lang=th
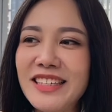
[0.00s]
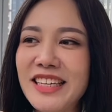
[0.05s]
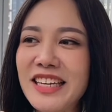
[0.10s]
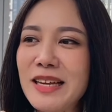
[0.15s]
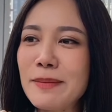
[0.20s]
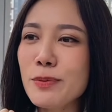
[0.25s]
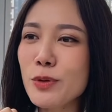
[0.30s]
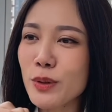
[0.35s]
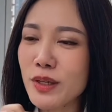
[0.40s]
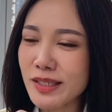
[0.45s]

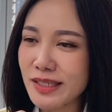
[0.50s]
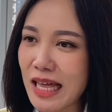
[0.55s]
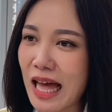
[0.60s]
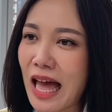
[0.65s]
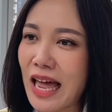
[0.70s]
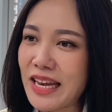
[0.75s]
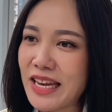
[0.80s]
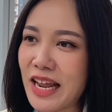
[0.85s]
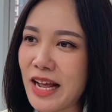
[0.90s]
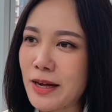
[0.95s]
ที่ผู้โดยสา
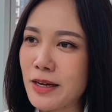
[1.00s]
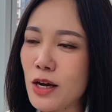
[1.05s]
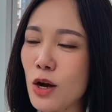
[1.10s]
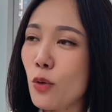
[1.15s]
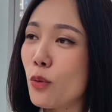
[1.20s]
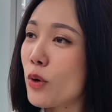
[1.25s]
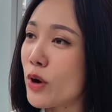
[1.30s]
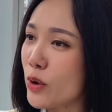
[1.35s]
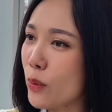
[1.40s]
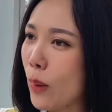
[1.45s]
รารเนี่ย
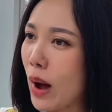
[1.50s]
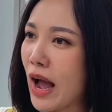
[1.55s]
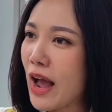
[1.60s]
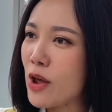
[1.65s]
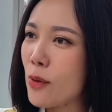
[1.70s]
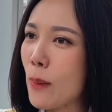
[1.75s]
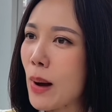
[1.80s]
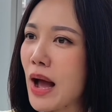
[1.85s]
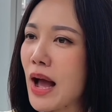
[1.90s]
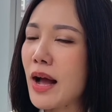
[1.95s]
โวยวา
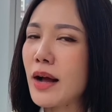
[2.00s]
ยว่า